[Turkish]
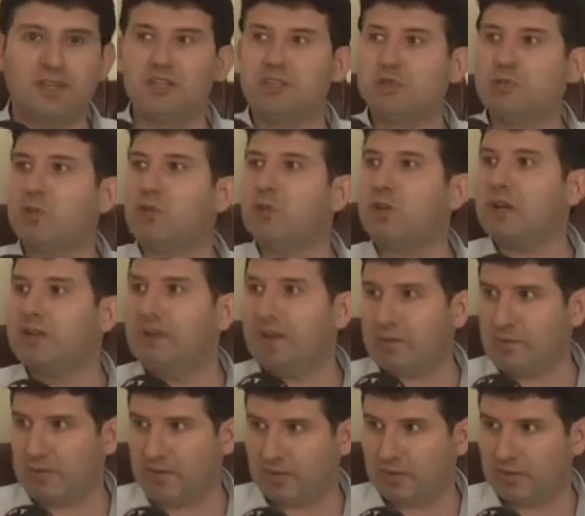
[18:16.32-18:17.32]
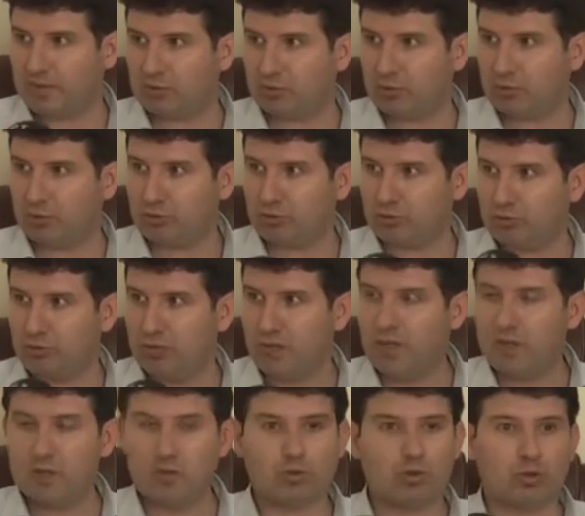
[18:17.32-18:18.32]
değişime onay vermelerini istiyoruz.
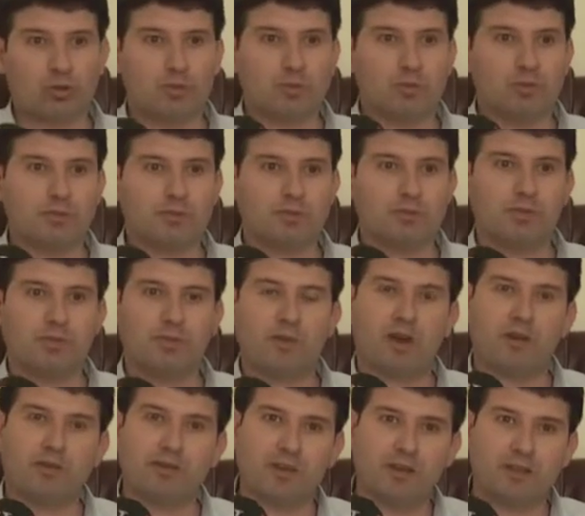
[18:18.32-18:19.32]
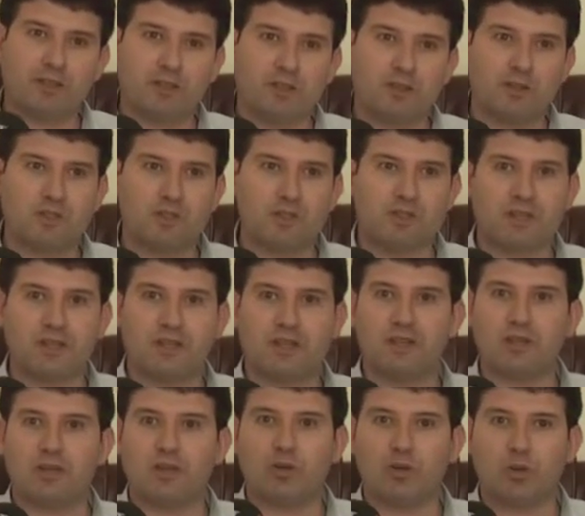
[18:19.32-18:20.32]
Çünkü biz bu daha farklı bir
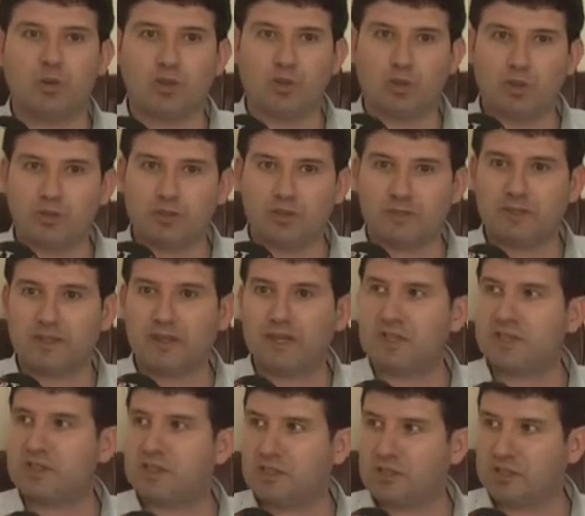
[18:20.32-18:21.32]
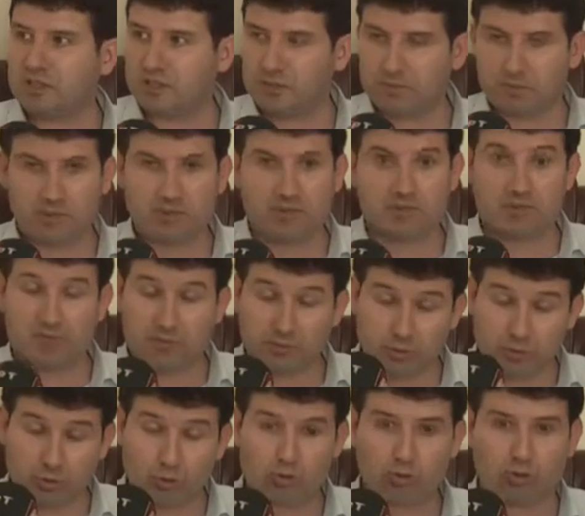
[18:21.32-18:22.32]
şeyler e, oda yönetiminde
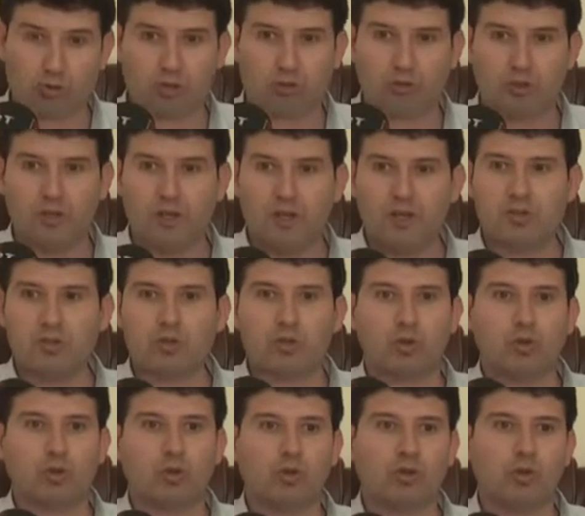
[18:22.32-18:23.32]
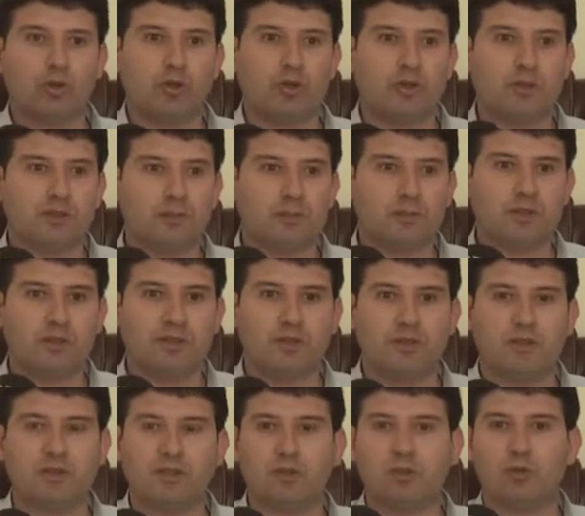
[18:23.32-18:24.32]
gerçekleştirebileceğimizi düşünüyoruz. Çünkü oda
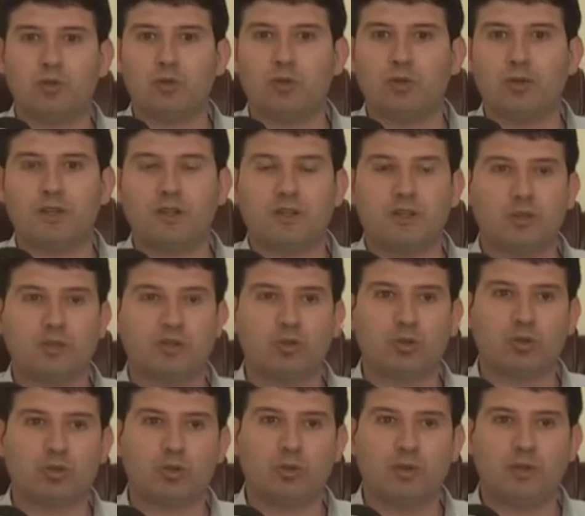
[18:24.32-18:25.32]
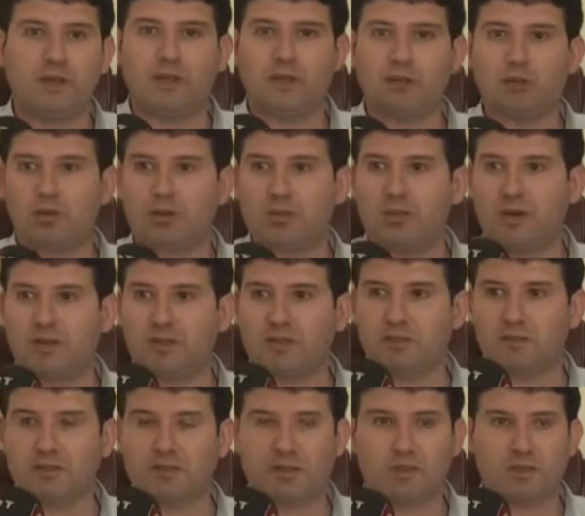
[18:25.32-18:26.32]
yönetiminin bugün yayınlamış olduğu bilançlara
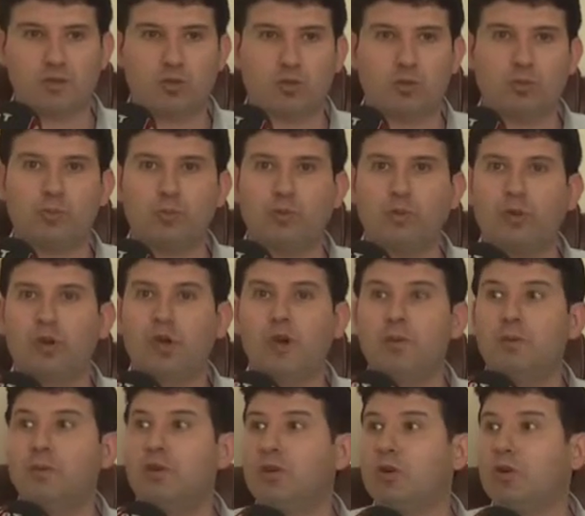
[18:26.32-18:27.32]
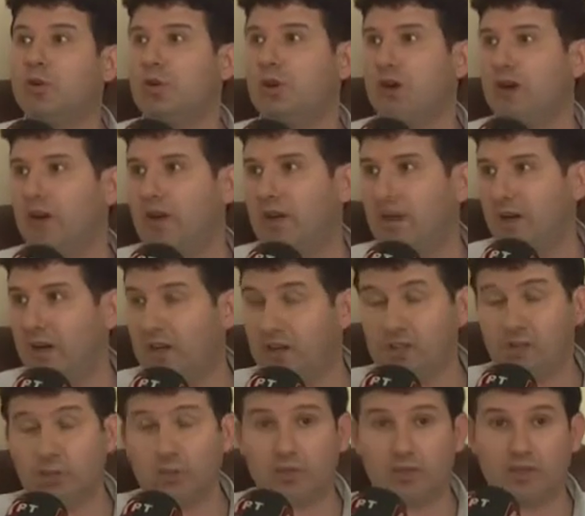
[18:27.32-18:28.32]
baktığımızda çok büyük bir e,
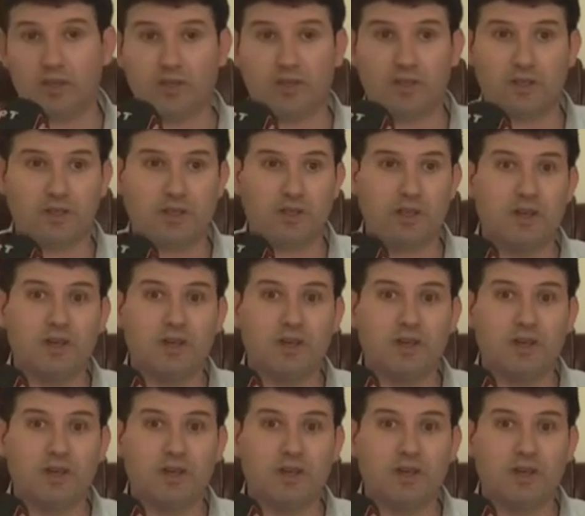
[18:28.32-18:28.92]
ağır e,